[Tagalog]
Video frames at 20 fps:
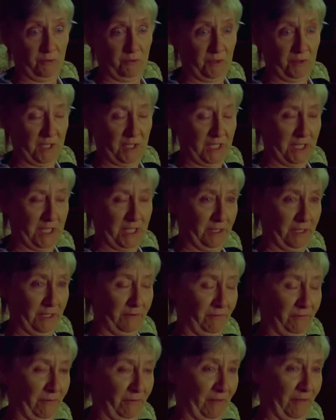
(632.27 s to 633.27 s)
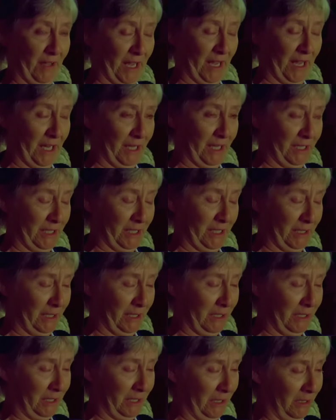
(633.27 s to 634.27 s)
Sa kanilang pag-uusap,
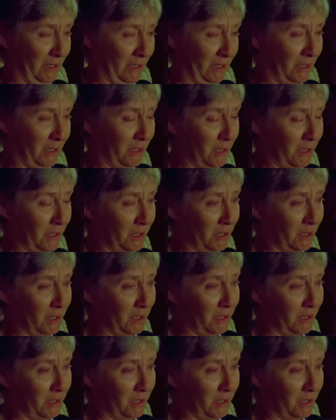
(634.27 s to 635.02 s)
ang kanyang lola ay